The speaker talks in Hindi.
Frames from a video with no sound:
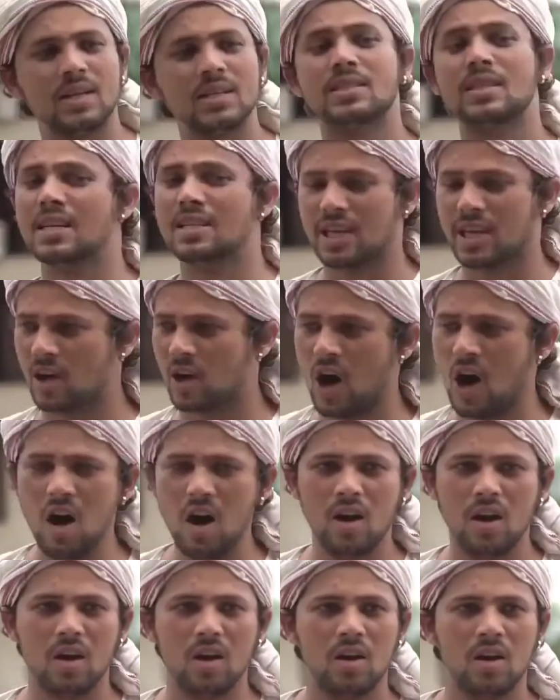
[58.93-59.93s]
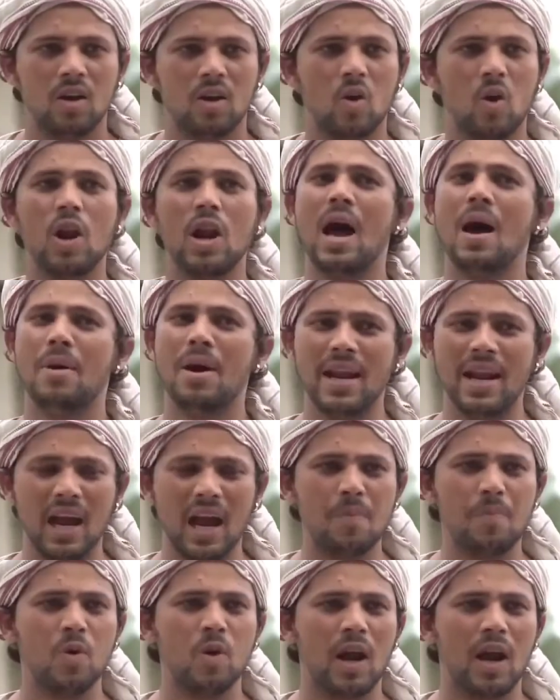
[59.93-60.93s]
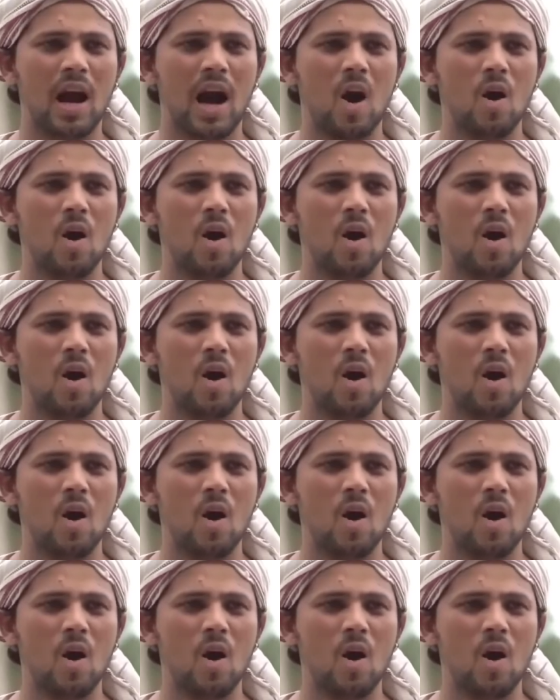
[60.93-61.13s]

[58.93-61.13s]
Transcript: इससे सीखो रोला बनेगा पूरे